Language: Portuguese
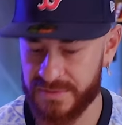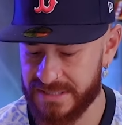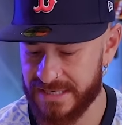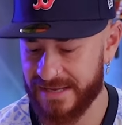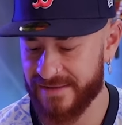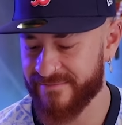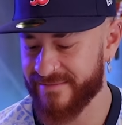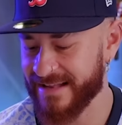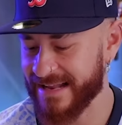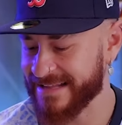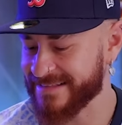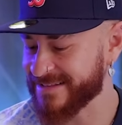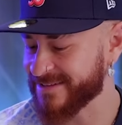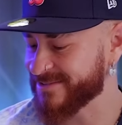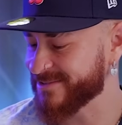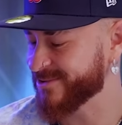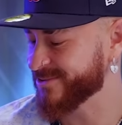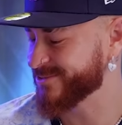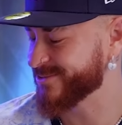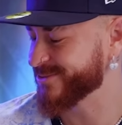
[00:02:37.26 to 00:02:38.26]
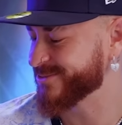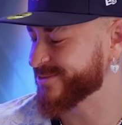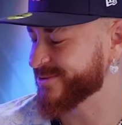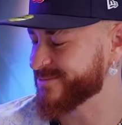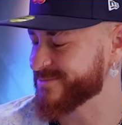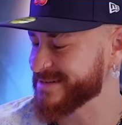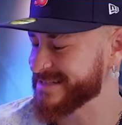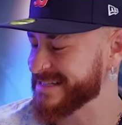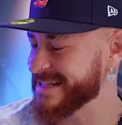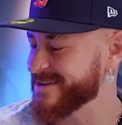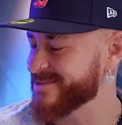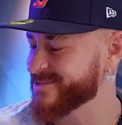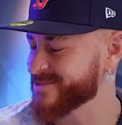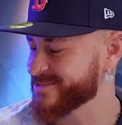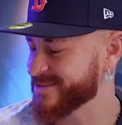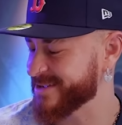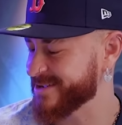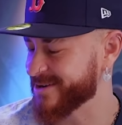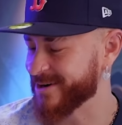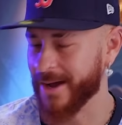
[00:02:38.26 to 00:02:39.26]
podia revelar, tanto que eu tô todo
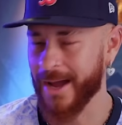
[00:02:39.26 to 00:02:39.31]
misterioso aqui,